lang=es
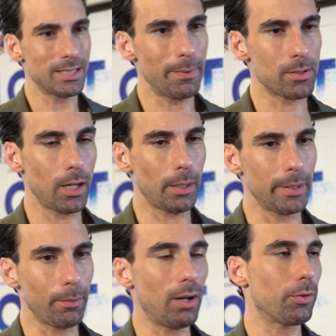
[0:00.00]
este personaje
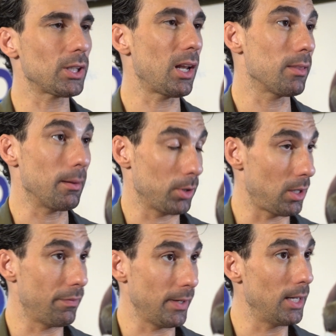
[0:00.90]
me llevo la fortaleza,
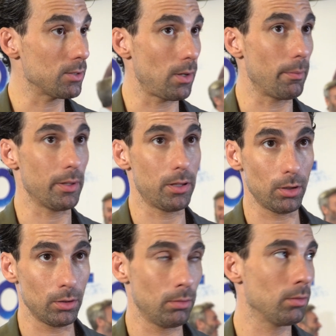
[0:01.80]
porque al final es una
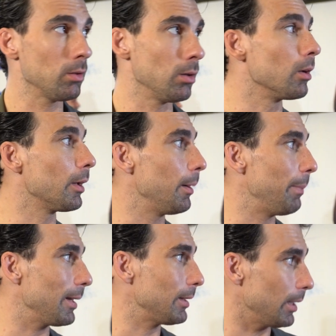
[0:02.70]
ambición que
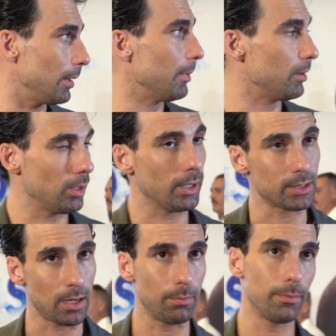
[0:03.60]
para tener ambición hay que
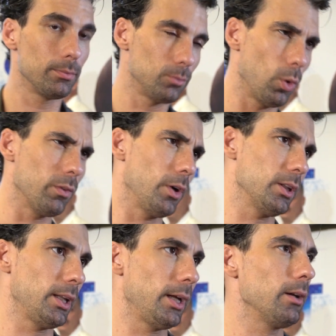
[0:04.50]
ser muy
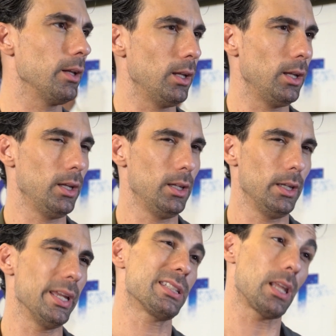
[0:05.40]
fuerte
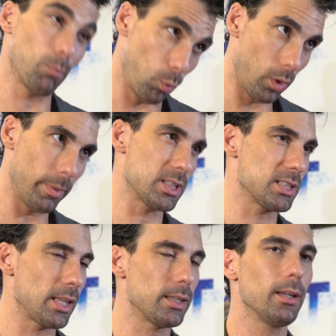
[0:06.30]
y, estar muy
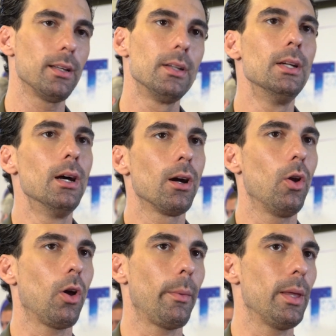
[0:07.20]
persistente,
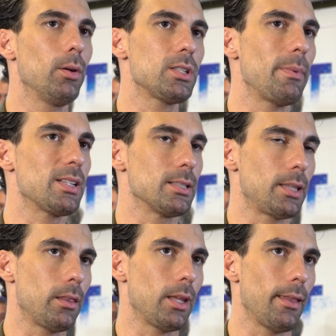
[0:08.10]
con lo que me llevo esa
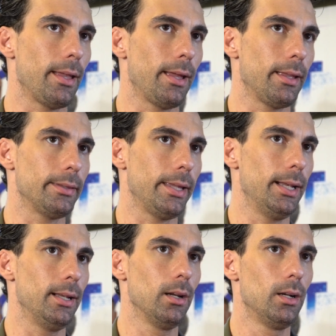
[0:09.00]
persistencia de, de
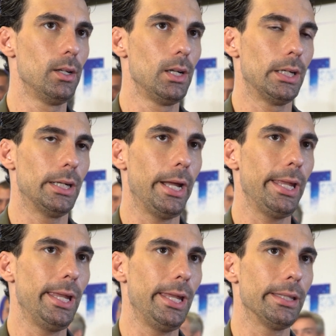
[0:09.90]
él
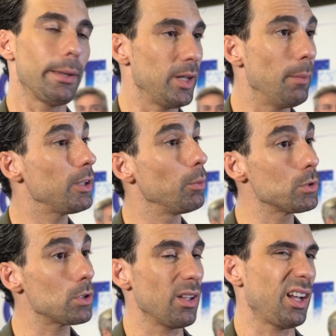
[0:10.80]
y también aprendo
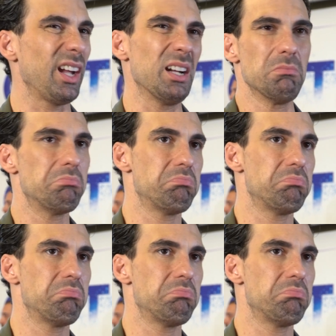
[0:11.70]
mucho de que eh,